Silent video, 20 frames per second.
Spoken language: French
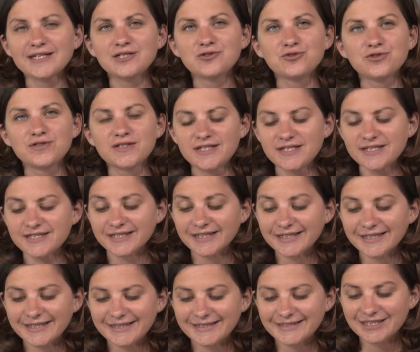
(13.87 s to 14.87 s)
Ils utilisent
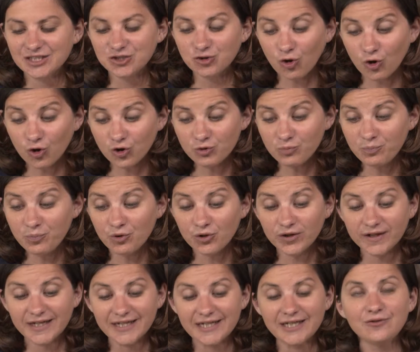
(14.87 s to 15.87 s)
des drones pour
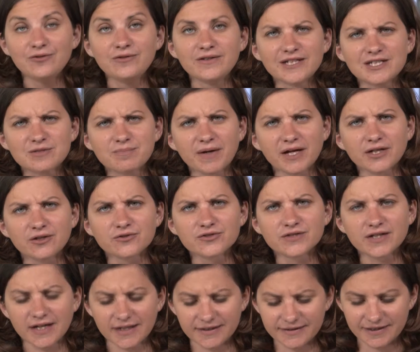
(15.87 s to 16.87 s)
créer une
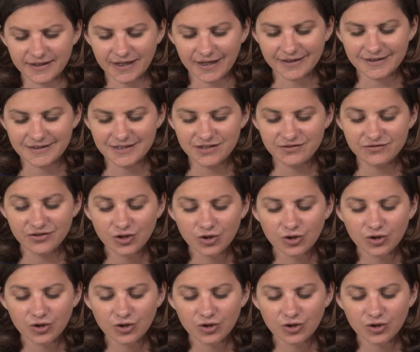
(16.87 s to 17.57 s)
expérience interactive.